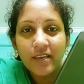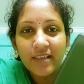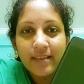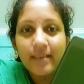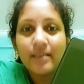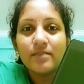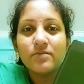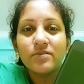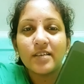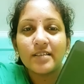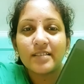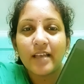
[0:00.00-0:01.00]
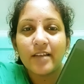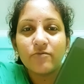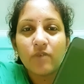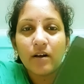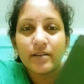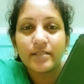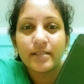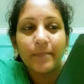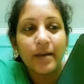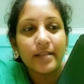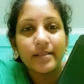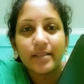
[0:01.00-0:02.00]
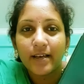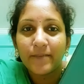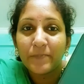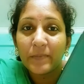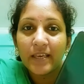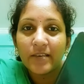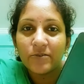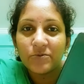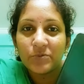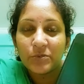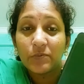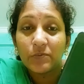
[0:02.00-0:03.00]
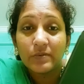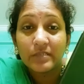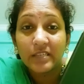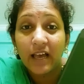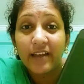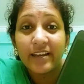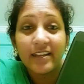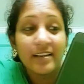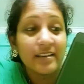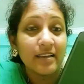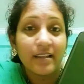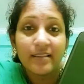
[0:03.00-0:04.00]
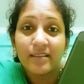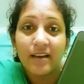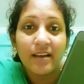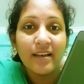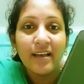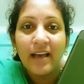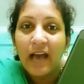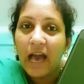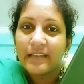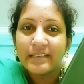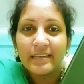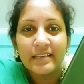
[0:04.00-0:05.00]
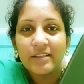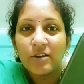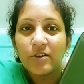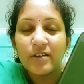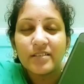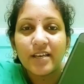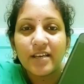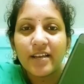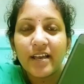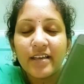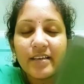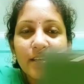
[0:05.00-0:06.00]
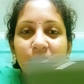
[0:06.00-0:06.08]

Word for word: ఇది యూజ్ చేస్తాను వాట్సాప్ అంతా మీ యూట్యూబ్ ఛానల్ అంతా అన్నీ ఇందులోనే జరిగాయి